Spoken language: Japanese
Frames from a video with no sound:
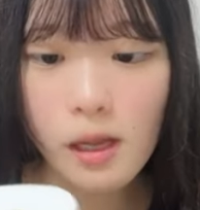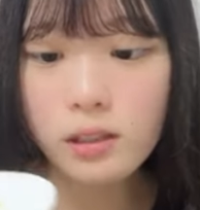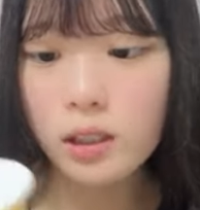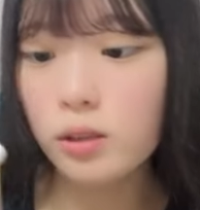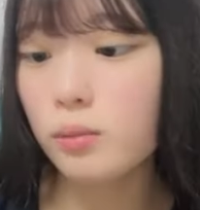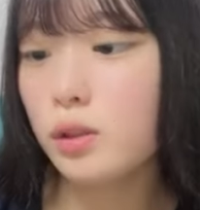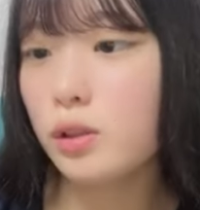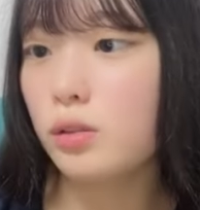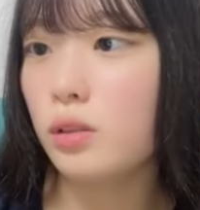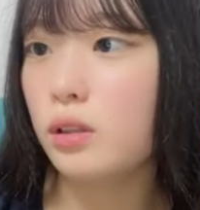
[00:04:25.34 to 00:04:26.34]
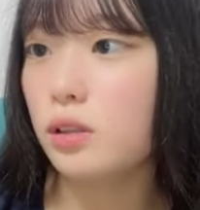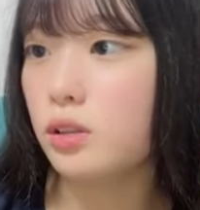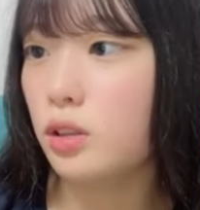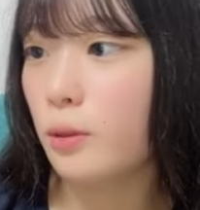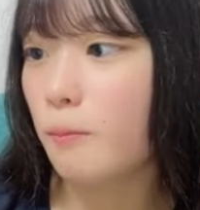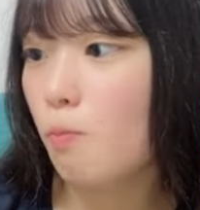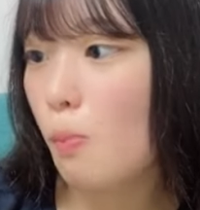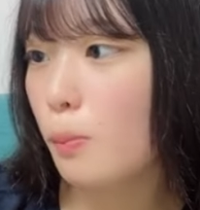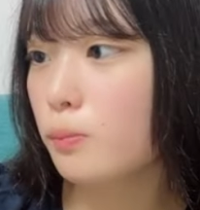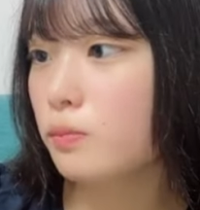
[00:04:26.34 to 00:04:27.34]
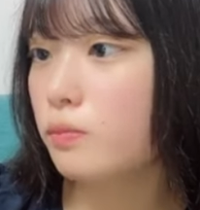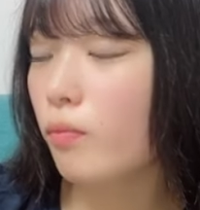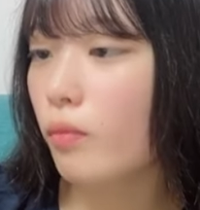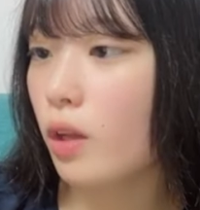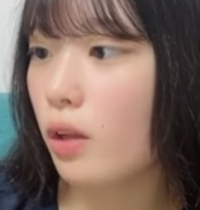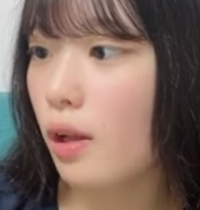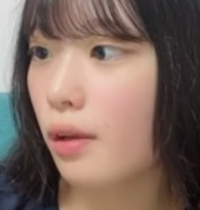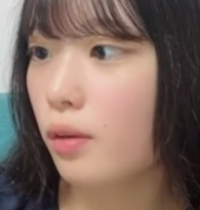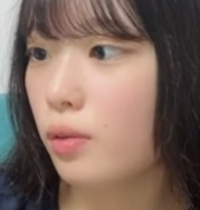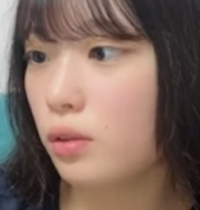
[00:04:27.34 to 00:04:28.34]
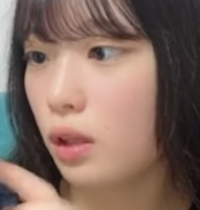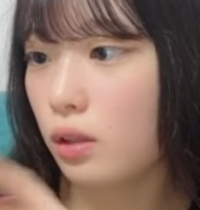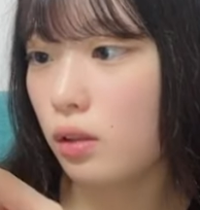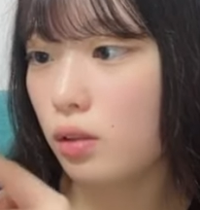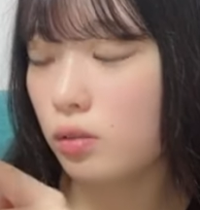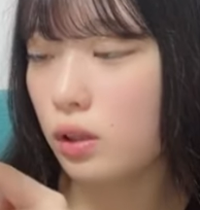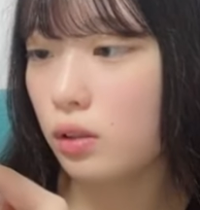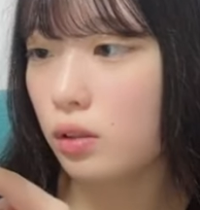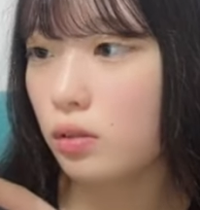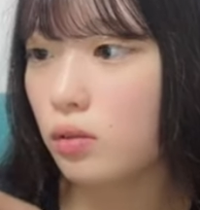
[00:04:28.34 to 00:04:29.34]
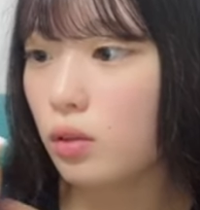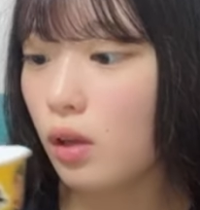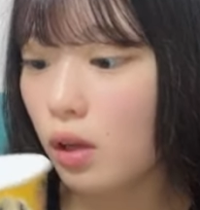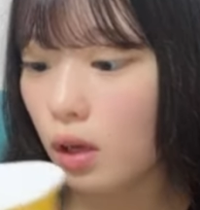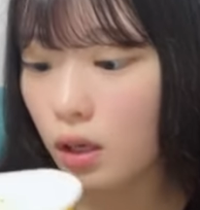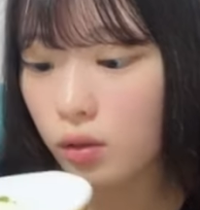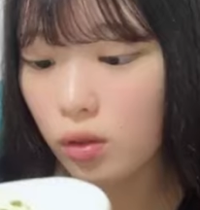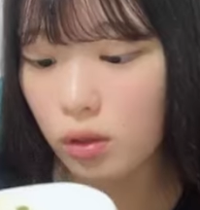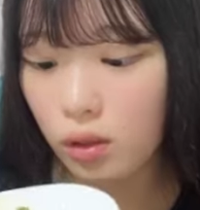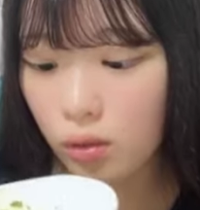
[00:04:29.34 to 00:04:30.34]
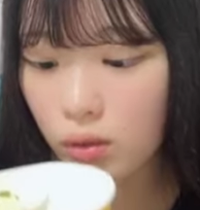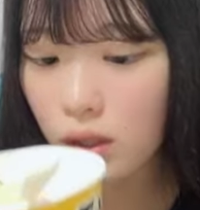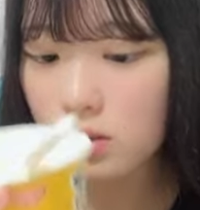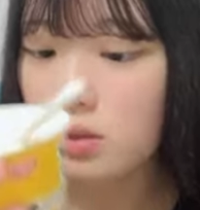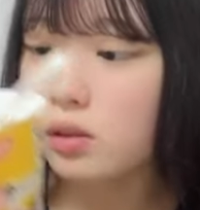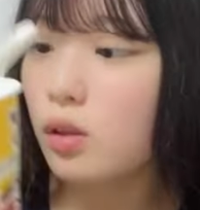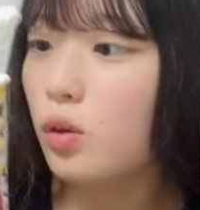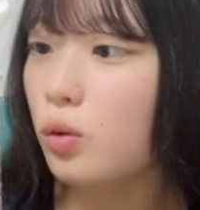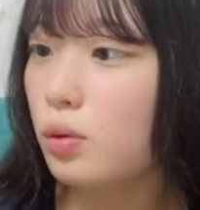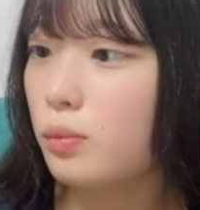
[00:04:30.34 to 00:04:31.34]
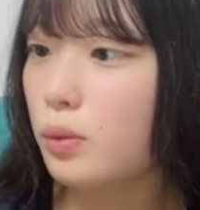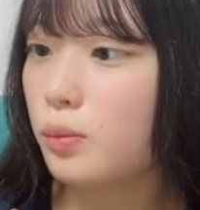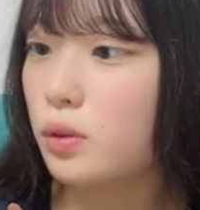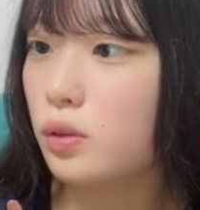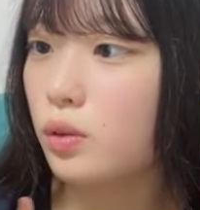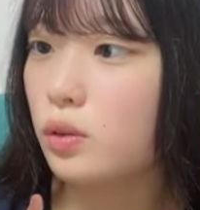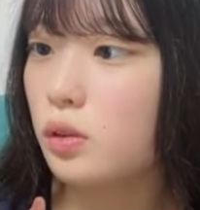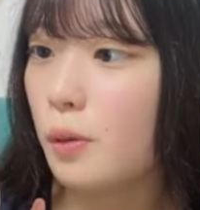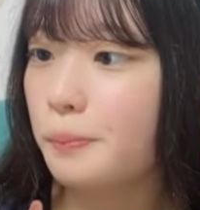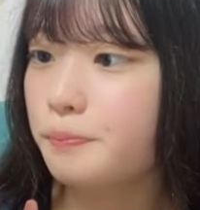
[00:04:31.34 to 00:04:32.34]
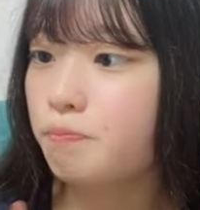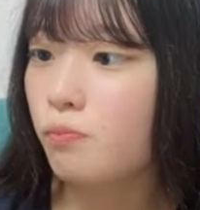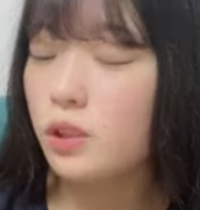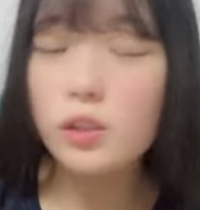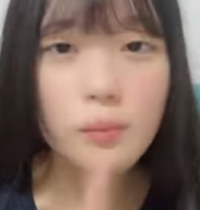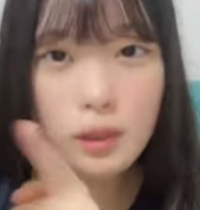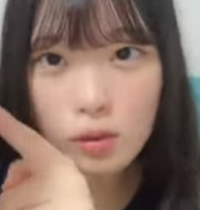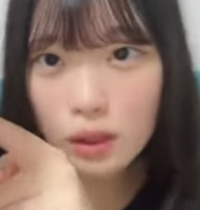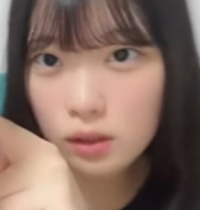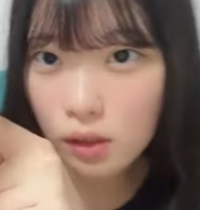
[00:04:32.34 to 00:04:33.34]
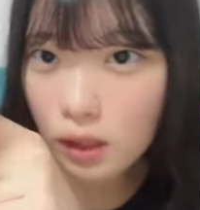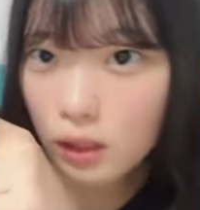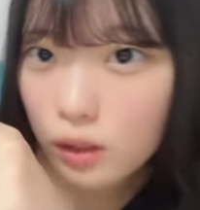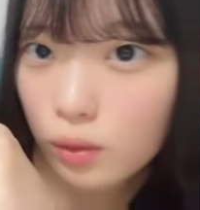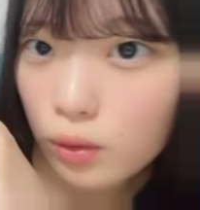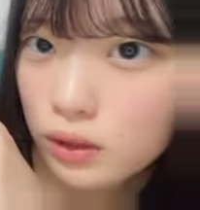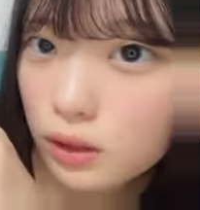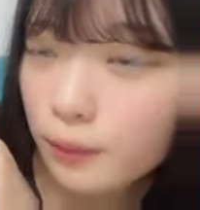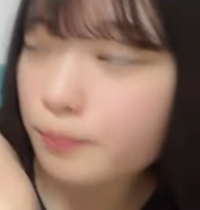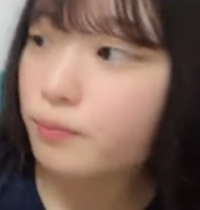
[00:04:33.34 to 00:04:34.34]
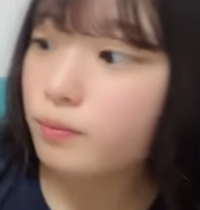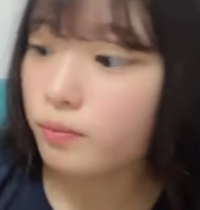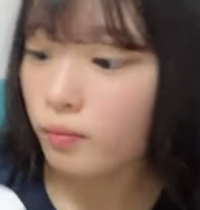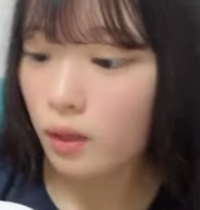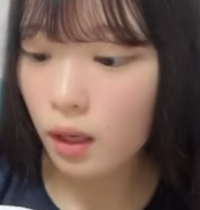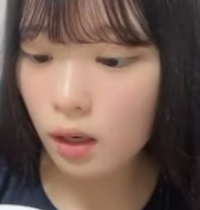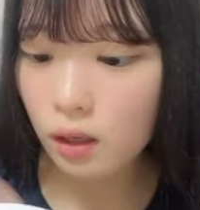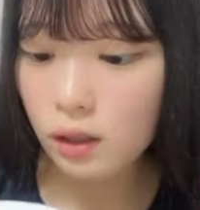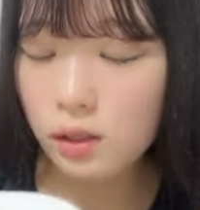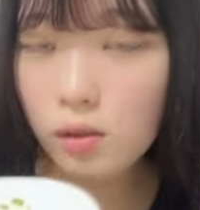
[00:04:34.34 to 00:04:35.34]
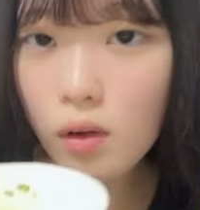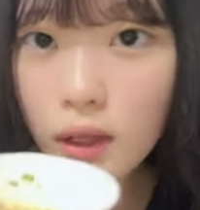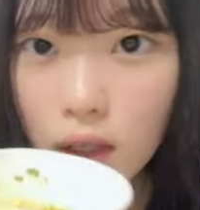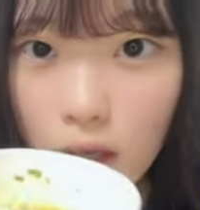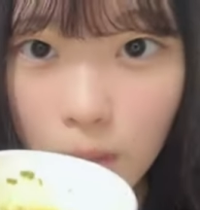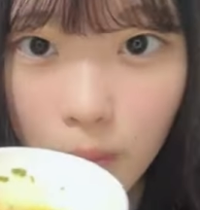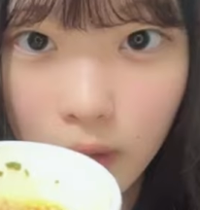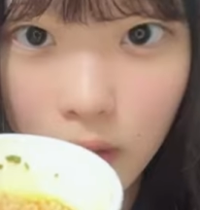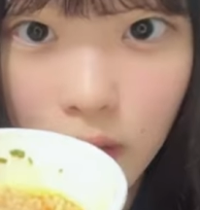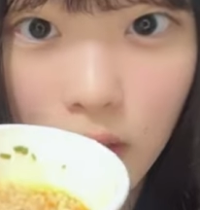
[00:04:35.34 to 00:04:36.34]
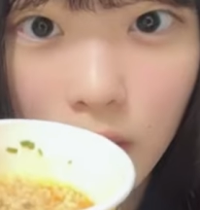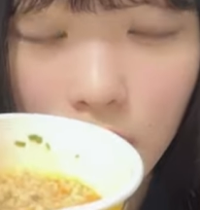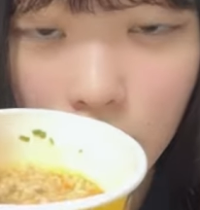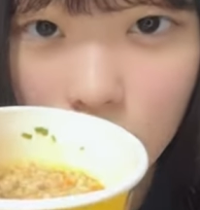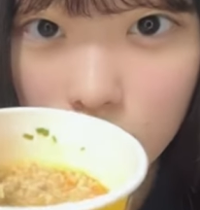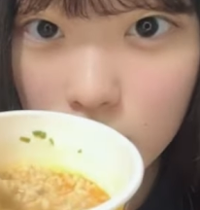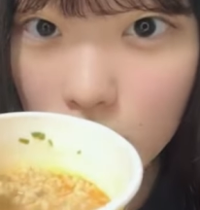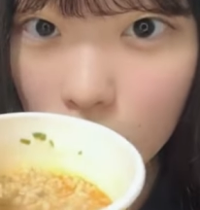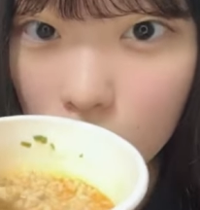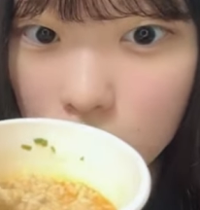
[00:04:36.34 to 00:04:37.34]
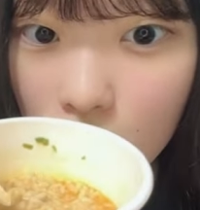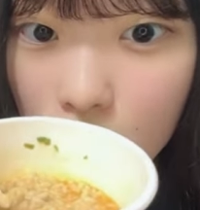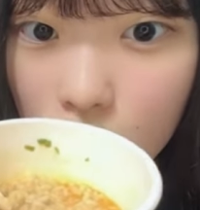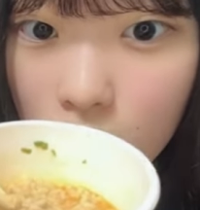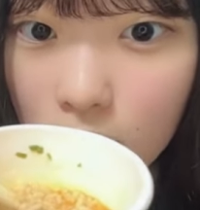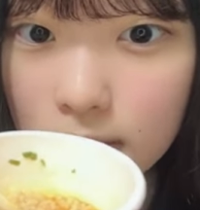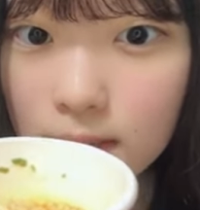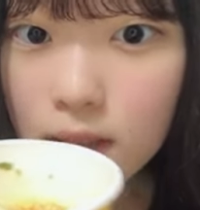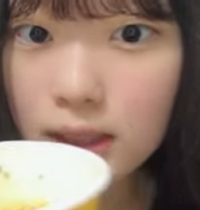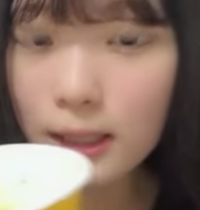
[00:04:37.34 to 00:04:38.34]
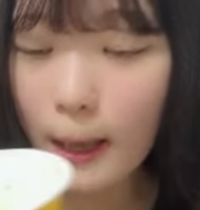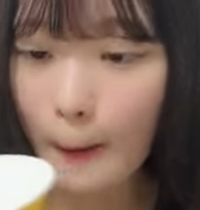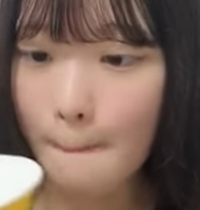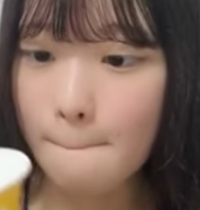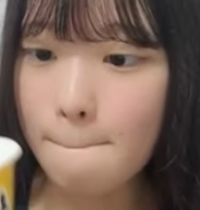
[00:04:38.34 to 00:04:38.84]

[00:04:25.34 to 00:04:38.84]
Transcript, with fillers: えちゃんと味噌の味するでねここに書いてあるけどにんにくの入ってるんだけどねにんにくの風味もして美味しい白味噌が使われてるらしいだからか色はねあんまり味噌の茶色って感じはしない